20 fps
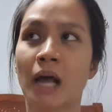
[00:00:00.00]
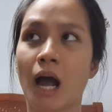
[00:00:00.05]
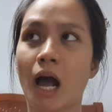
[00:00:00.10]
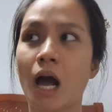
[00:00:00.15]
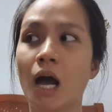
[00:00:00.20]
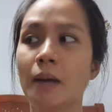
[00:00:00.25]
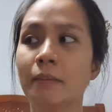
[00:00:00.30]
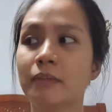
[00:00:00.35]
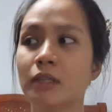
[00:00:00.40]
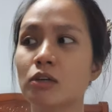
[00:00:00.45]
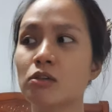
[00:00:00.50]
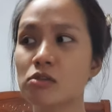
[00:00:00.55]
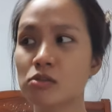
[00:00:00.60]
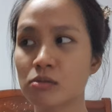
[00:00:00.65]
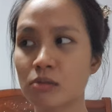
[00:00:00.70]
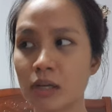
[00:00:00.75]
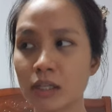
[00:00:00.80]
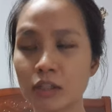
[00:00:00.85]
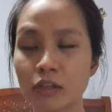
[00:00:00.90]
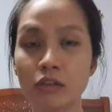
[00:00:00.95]
um,
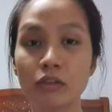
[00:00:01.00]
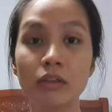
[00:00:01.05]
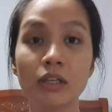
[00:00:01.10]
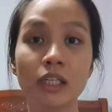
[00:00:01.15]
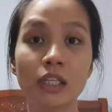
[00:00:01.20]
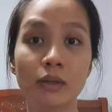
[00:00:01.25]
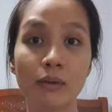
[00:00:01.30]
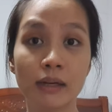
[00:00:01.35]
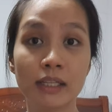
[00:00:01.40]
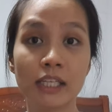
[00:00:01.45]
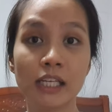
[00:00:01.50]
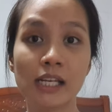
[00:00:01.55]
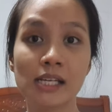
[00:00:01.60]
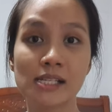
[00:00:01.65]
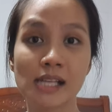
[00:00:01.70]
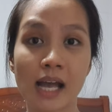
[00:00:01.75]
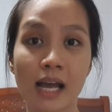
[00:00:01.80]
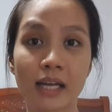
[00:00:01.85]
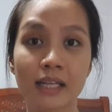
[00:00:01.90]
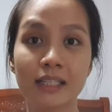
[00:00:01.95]
nagustuhan ko yung ginawa nila
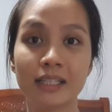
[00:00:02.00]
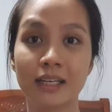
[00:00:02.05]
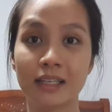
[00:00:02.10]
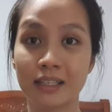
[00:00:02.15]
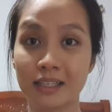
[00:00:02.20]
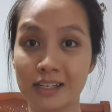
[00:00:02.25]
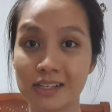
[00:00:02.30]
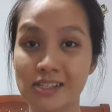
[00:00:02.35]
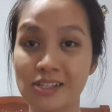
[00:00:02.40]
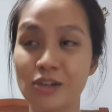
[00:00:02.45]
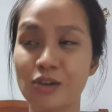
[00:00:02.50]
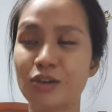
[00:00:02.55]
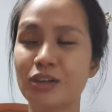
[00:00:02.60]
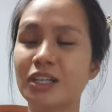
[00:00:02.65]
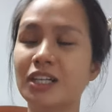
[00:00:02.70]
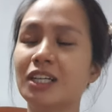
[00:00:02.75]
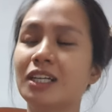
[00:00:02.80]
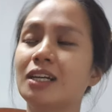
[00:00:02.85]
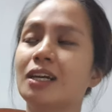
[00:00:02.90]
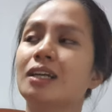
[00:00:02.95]
sa akin kanina sa
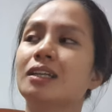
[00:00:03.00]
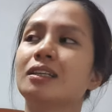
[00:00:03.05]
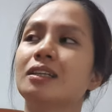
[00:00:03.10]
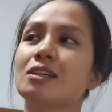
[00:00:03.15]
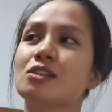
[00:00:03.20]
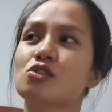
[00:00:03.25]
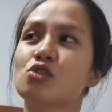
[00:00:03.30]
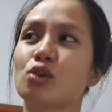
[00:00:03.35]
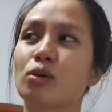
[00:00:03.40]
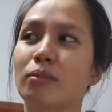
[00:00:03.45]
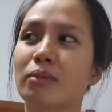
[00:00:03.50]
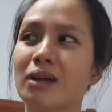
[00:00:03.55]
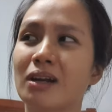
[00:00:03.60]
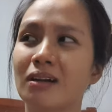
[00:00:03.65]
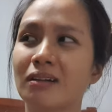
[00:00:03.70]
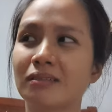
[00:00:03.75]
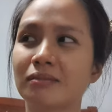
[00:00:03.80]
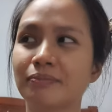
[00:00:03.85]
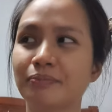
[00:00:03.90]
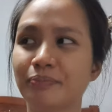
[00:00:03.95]
origami.
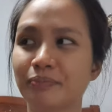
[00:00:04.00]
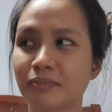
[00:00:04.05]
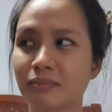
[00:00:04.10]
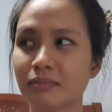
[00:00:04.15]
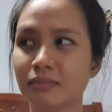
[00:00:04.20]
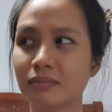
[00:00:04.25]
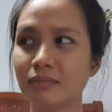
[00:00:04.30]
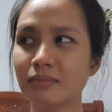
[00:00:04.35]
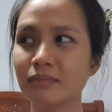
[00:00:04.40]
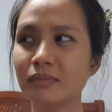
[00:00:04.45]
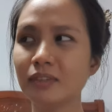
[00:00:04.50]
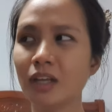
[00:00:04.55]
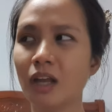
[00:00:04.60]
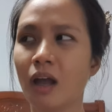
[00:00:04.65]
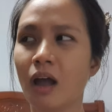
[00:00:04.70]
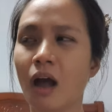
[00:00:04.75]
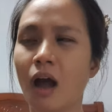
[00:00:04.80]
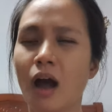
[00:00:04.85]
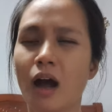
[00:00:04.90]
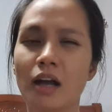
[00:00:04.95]
Sobrang,
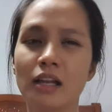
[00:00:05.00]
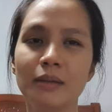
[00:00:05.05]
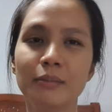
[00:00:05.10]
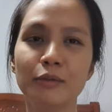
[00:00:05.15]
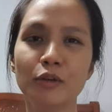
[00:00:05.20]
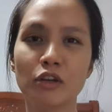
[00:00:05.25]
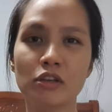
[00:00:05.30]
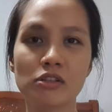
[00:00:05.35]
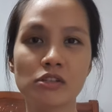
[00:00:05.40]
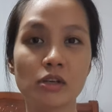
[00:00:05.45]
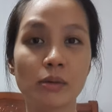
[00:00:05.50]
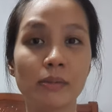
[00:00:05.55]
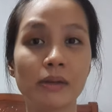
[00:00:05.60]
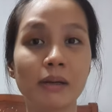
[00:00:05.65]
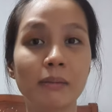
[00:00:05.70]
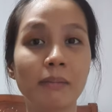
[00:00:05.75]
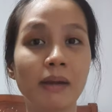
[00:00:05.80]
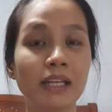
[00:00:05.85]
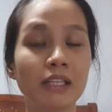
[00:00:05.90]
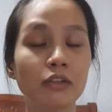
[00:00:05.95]
alam mo yun,
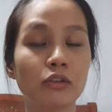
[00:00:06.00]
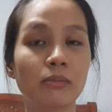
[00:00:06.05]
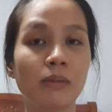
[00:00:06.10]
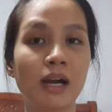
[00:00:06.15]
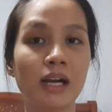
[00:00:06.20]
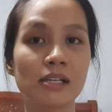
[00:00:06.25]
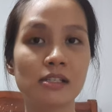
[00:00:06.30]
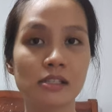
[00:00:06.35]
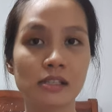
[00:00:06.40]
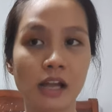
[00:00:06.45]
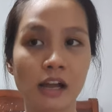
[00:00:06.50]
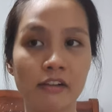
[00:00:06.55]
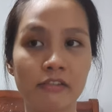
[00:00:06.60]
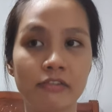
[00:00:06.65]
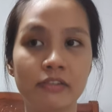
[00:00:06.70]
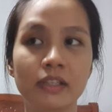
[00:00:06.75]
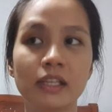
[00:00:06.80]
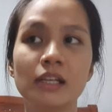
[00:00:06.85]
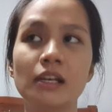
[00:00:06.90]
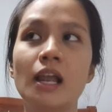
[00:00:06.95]
sobrang bait ng mga
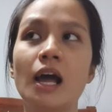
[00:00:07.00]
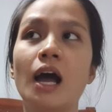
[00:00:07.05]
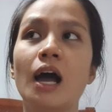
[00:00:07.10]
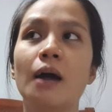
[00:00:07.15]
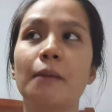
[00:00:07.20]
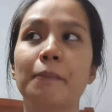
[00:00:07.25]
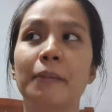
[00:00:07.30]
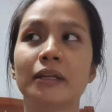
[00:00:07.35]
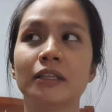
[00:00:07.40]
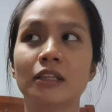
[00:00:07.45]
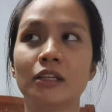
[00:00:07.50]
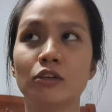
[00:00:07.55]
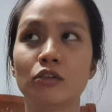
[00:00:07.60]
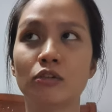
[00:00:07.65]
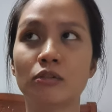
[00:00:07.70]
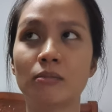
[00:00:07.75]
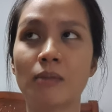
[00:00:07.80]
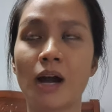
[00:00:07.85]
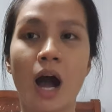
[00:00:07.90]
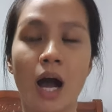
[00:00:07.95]
staff nila, pati
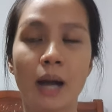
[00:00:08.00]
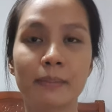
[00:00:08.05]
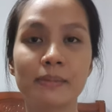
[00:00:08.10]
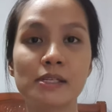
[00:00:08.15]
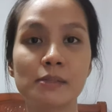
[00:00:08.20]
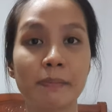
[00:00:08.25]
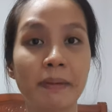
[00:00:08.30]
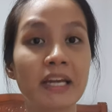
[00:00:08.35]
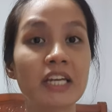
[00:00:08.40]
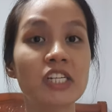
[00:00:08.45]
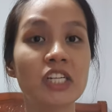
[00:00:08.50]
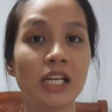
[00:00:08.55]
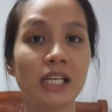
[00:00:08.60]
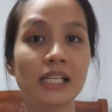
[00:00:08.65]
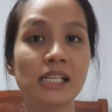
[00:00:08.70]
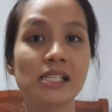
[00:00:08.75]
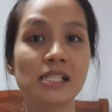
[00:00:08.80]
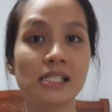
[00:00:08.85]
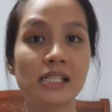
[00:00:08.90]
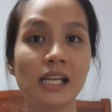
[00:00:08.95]
yung mga um,
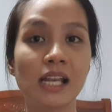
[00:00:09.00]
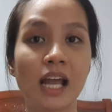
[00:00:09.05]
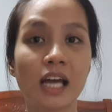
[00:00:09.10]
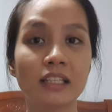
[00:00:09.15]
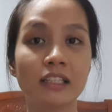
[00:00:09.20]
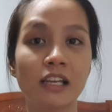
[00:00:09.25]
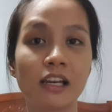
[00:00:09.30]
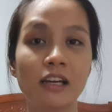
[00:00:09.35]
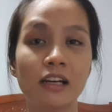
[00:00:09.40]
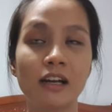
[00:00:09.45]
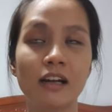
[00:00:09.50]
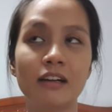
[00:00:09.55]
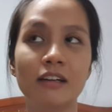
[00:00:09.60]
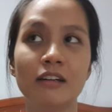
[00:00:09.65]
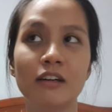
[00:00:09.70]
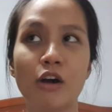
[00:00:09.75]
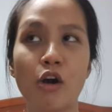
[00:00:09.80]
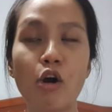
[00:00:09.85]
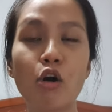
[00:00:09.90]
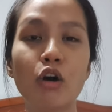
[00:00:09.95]
specialist nila,
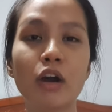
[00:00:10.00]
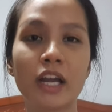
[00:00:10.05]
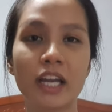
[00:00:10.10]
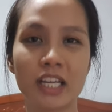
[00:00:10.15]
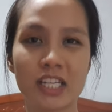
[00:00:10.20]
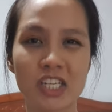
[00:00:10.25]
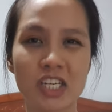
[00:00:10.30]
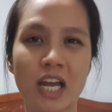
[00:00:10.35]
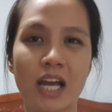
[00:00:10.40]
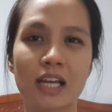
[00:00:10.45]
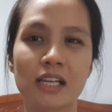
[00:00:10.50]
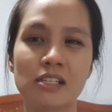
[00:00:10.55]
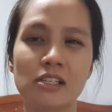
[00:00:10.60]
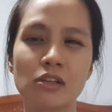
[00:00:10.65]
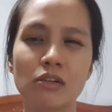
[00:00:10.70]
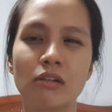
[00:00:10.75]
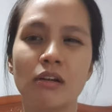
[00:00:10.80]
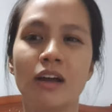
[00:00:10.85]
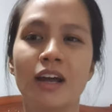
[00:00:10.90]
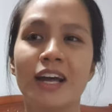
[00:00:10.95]
talagang okay siya.
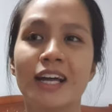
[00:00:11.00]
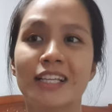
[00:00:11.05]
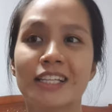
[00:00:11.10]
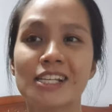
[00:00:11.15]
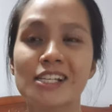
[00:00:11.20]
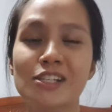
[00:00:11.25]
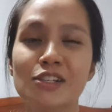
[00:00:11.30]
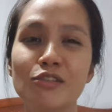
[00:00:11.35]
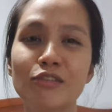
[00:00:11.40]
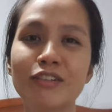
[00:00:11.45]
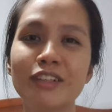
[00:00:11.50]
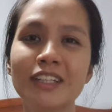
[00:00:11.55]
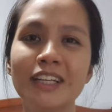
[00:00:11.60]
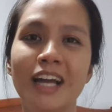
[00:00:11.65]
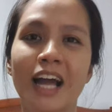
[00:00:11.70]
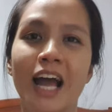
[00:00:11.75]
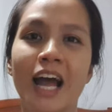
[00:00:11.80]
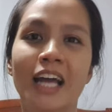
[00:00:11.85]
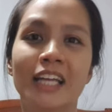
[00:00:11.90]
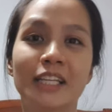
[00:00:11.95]
So, tapos
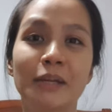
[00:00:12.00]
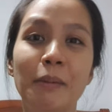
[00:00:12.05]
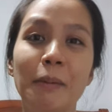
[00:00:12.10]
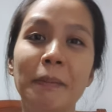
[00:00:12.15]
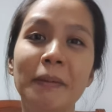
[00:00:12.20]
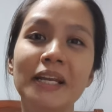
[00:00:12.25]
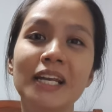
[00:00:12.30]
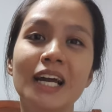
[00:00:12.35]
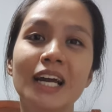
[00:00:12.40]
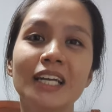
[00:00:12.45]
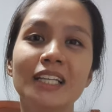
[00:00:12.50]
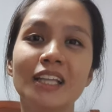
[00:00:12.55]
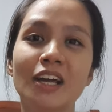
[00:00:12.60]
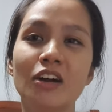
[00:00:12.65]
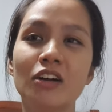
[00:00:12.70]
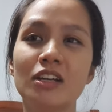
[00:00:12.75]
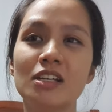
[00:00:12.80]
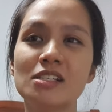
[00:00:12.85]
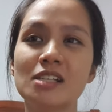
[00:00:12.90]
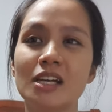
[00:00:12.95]
yung, di ba pinakita
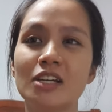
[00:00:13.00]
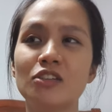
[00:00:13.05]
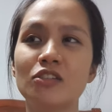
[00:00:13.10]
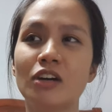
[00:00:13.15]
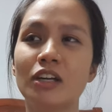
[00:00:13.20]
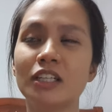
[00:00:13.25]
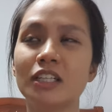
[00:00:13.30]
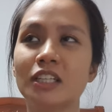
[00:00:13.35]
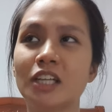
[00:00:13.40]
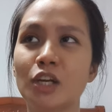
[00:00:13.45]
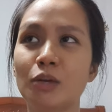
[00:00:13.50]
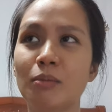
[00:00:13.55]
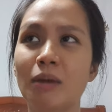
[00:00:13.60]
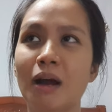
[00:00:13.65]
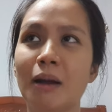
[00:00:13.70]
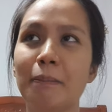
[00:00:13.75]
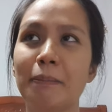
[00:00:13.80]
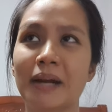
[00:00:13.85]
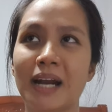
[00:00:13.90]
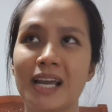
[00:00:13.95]
ko rin sa inyo kanina yung
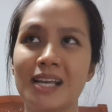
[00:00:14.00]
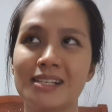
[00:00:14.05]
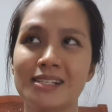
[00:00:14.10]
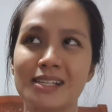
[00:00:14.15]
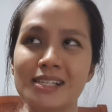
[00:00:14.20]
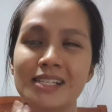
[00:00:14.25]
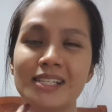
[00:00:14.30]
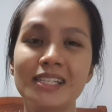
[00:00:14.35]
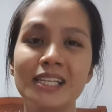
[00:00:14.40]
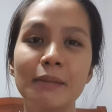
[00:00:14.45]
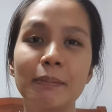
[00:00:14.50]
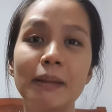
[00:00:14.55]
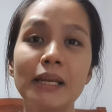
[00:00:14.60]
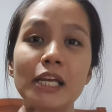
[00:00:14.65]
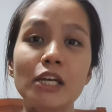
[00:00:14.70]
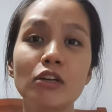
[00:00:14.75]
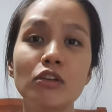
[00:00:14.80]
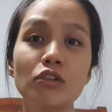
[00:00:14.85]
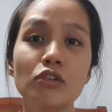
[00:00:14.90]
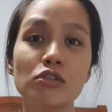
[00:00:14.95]
mga prices, hindi
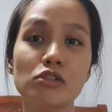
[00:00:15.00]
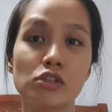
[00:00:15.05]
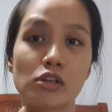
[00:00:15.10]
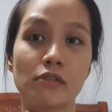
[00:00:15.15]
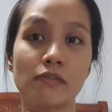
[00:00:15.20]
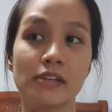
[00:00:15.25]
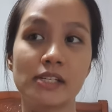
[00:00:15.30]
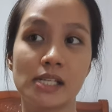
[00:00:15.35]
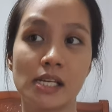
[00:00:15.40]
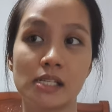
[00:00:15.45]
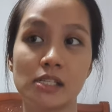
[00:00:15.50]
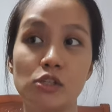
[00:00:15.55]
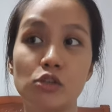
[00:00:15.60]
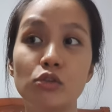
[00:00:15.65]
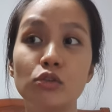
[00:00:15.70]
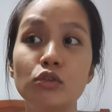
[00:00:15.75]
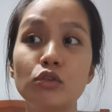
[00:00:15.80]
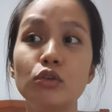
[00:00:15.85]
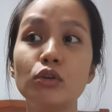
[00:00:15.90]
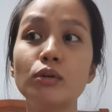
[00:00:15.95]
pala yun yung services,
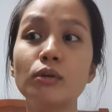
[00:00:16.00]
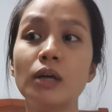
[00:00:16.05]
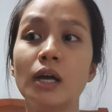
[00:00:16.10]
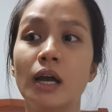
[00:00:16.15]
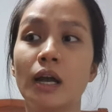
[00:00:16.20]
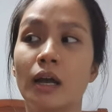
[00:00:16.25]
yun yung,